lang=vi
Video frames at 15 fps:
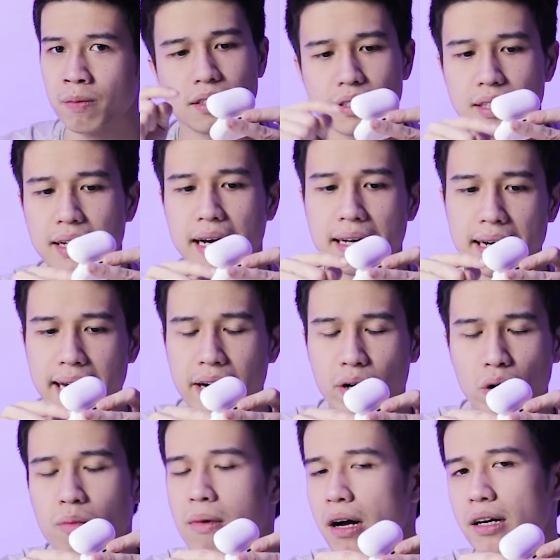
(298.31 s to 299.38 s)
Chiếc tai nghe này
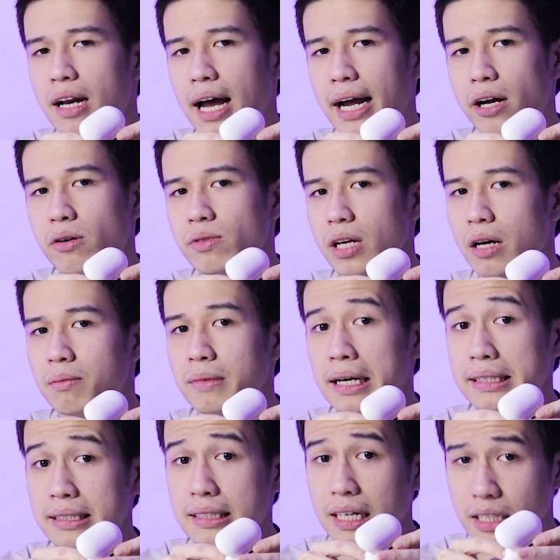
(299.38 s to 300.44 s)
nó cũng mang lại không gian âm
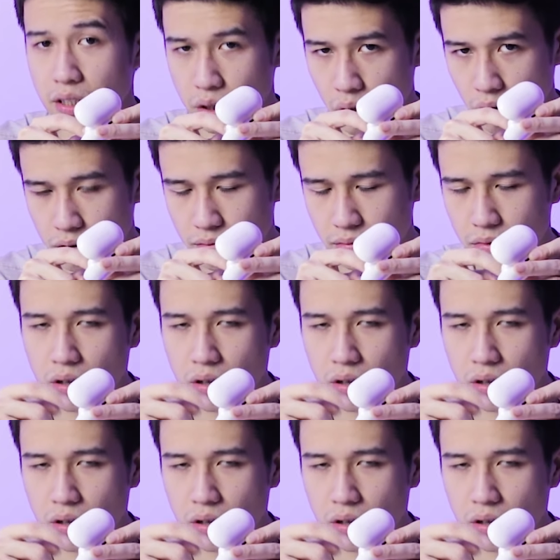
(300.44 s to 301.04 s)
thanh rất là tốt,